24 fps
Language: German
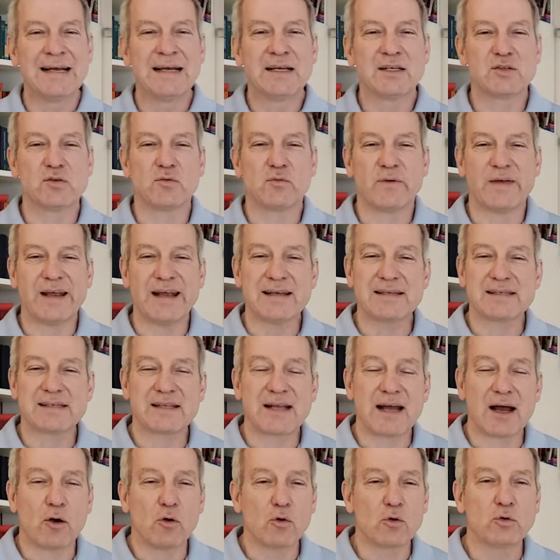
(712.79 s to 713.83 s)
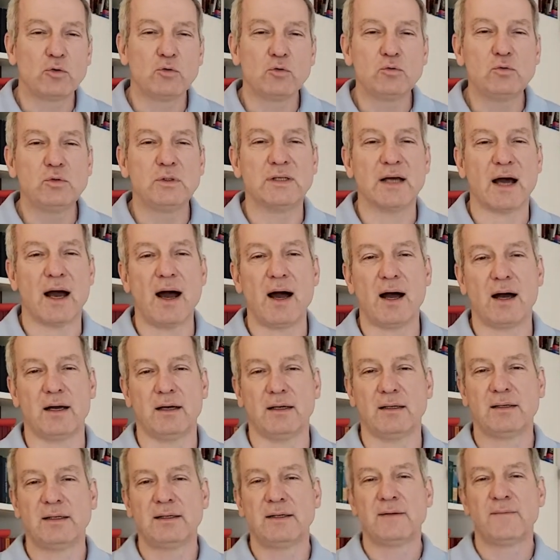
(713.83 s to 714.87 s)
so wärst auch du
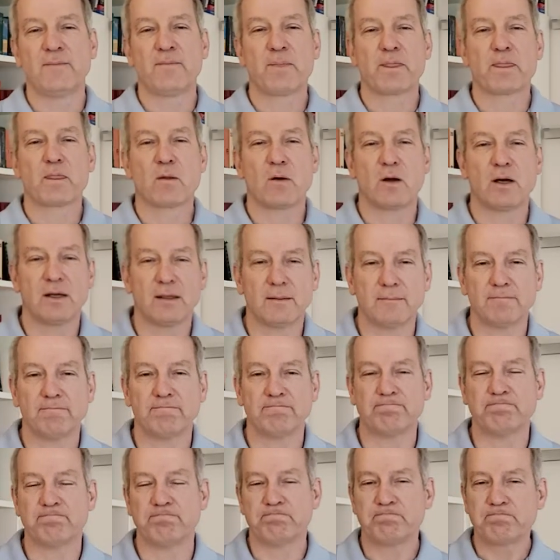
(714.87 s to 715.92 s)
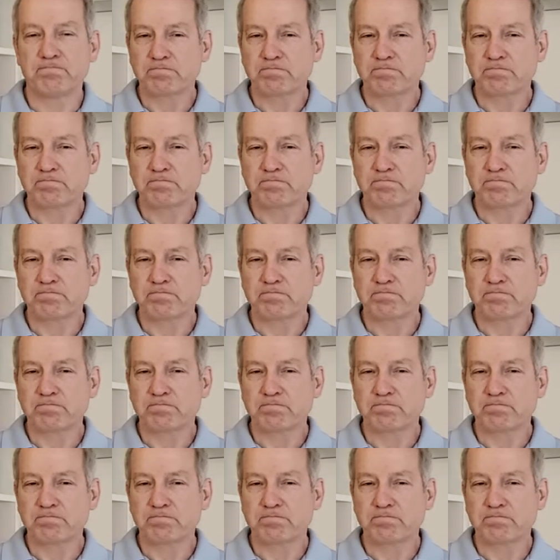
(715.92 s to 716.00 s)
da. Ähm,